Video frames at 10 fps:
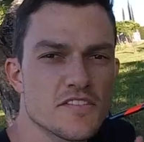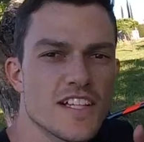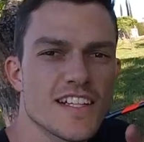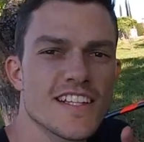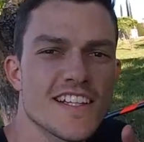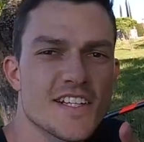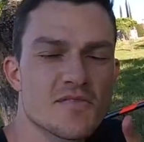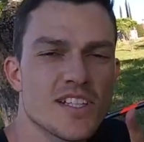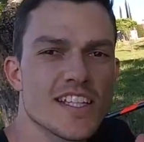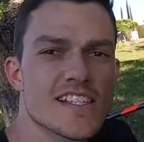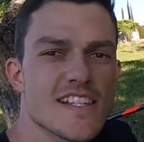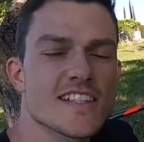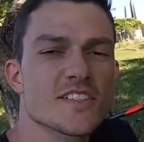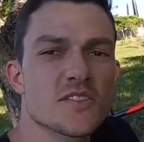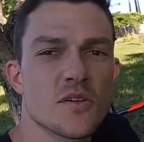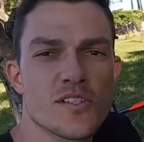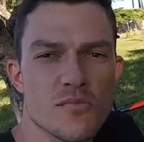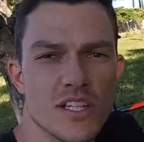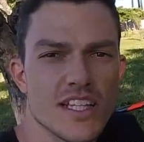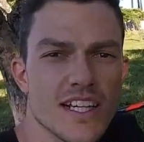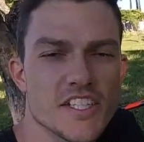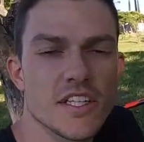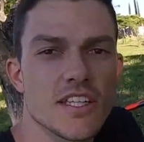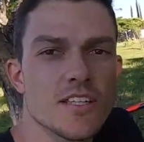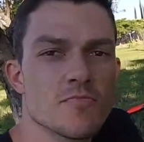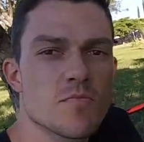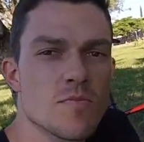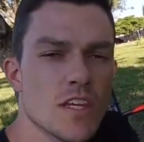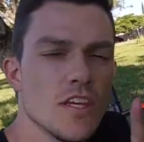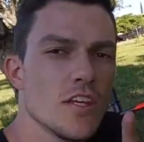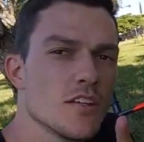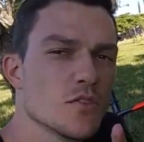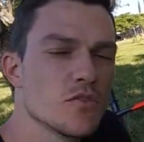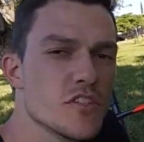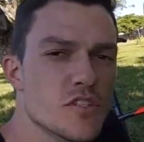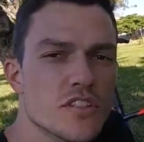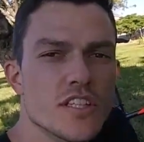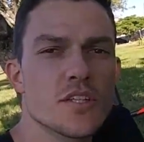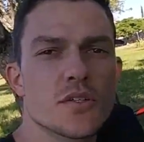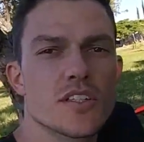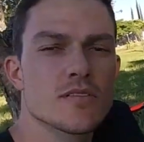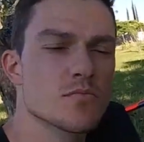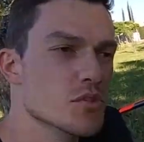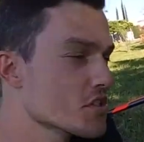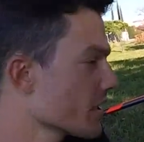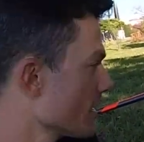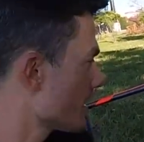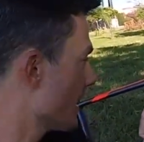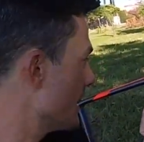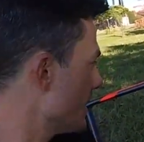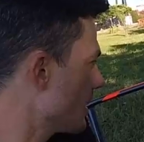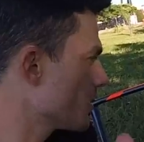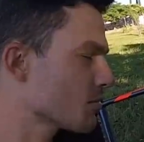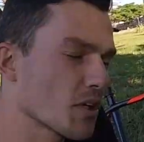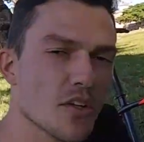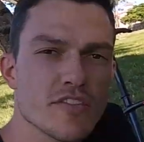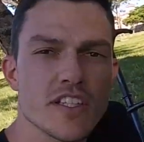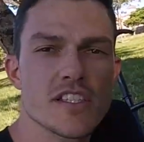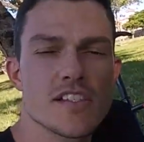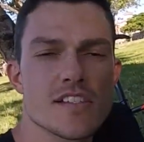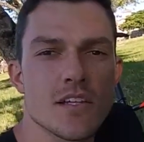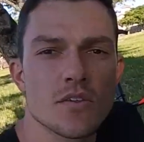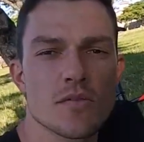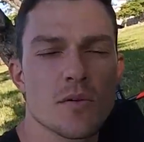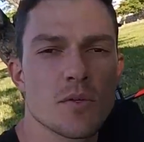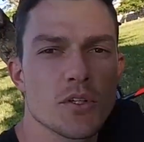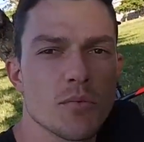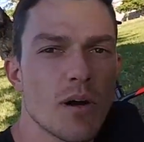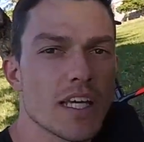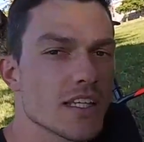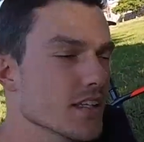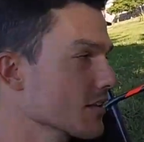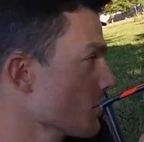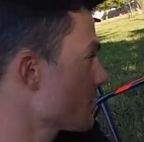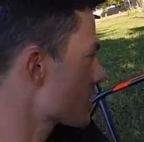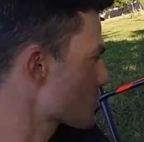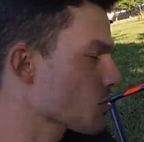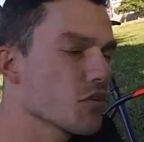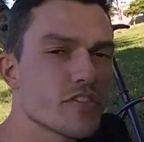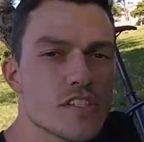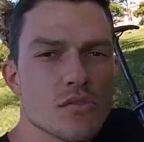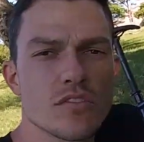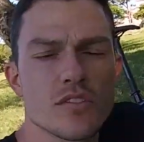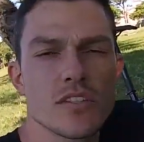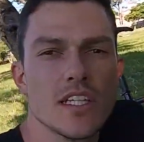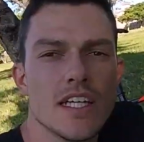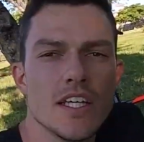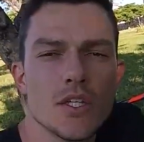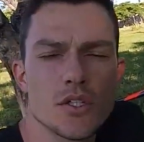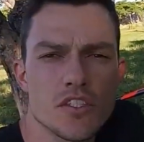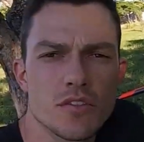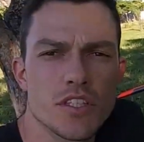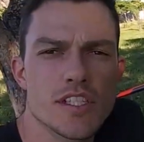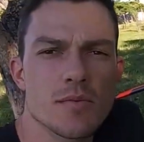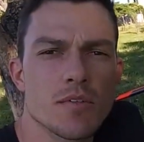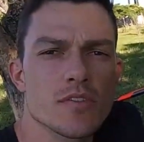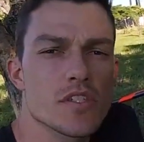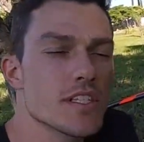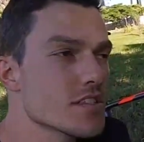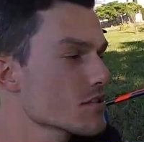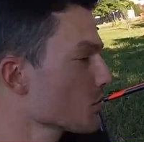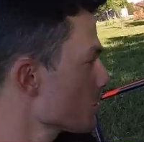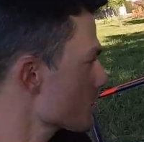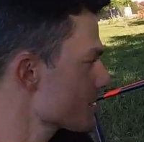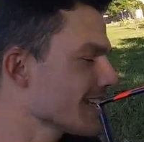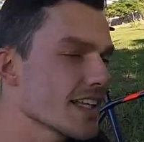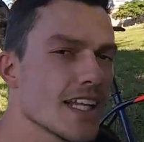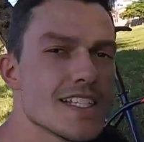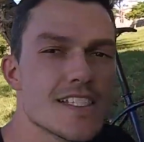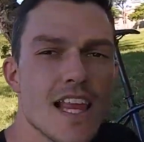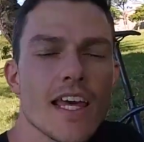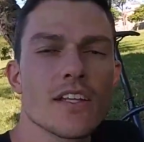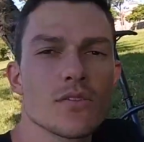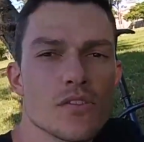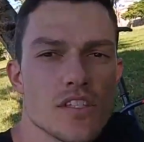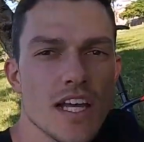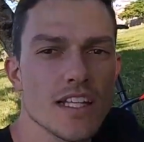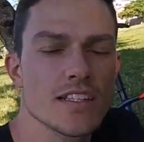Fala galera, beleza? Douglas Menegatti aqui. E no vídeo anterior mostrei a minha nova aquisição da minha mountain bike, nova Soul visúvio e hoje eu vou trazer para vocês todos os detalhes técnicos dela.